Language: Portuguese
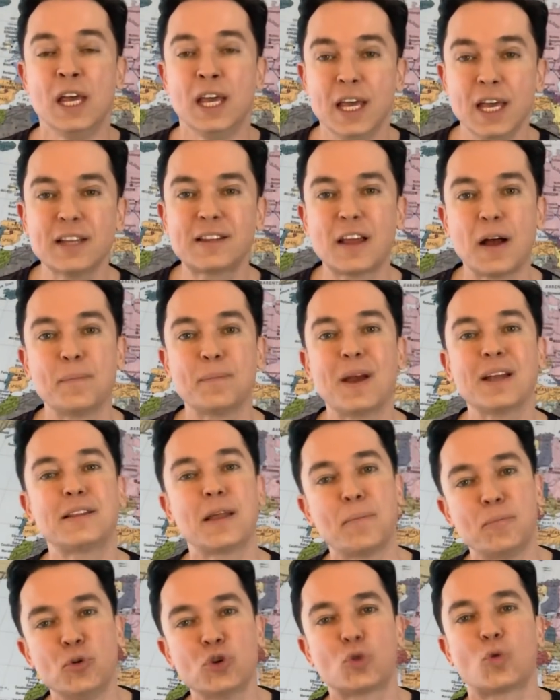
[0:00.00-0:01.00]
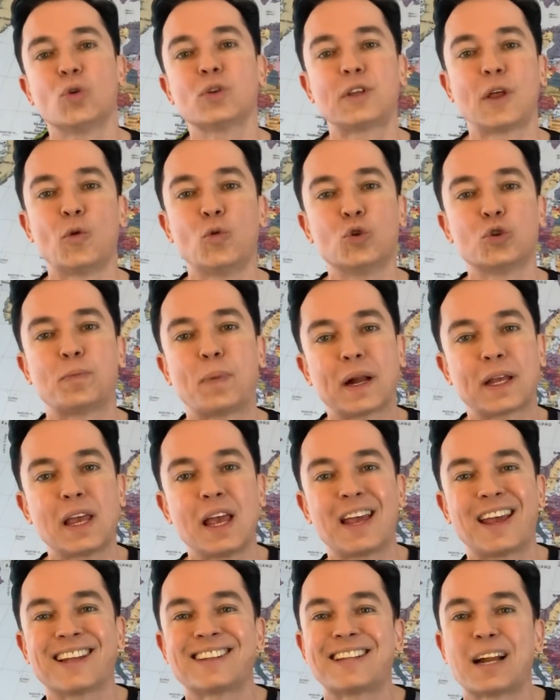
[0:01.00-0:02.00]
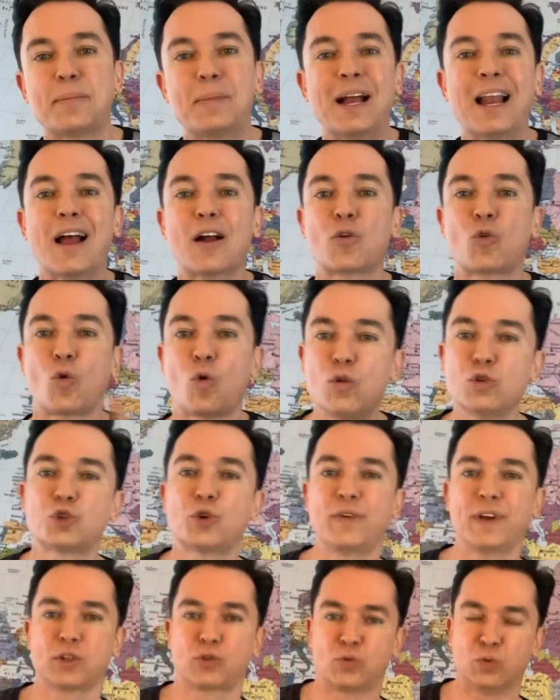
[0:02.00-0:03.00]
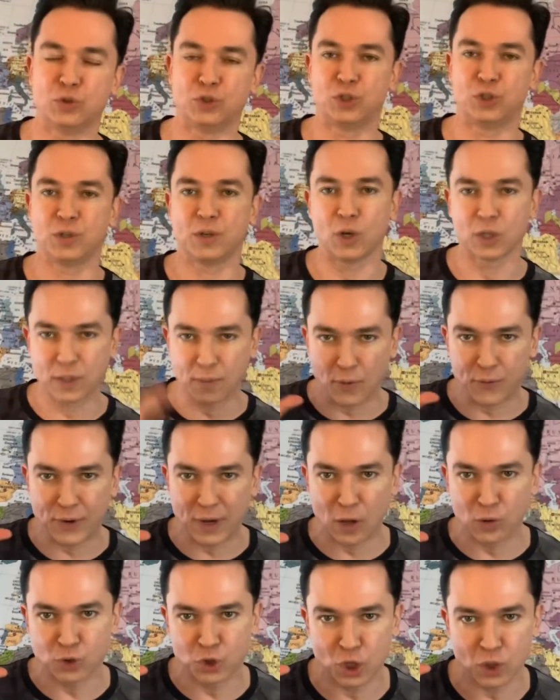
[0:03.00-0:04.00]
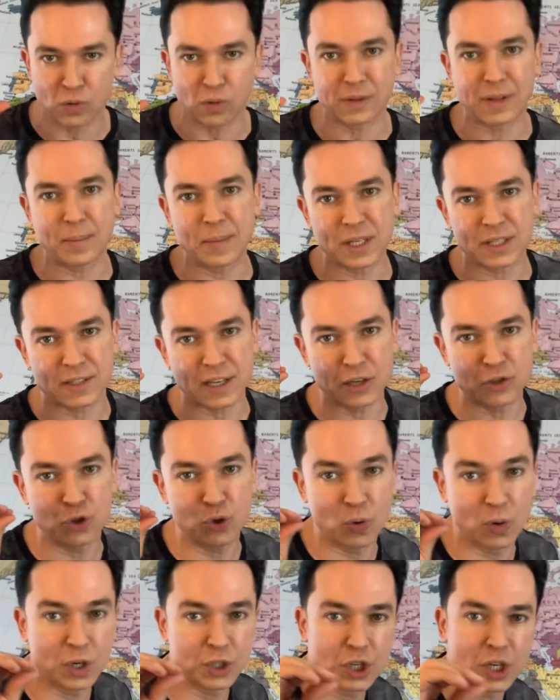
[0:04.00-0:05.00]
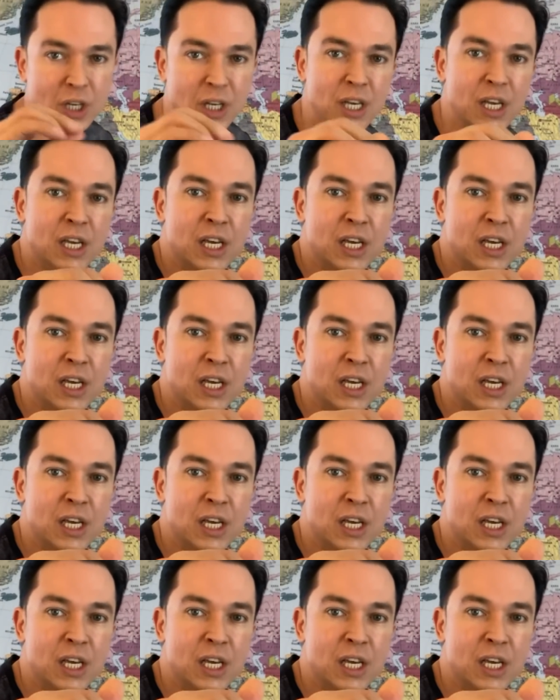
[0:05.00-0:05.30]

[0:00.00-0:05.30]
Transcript: E também tem muito conteúdo para quem quer trabalhar com juventude. Eu já vou falar o título da mensagem de hoje.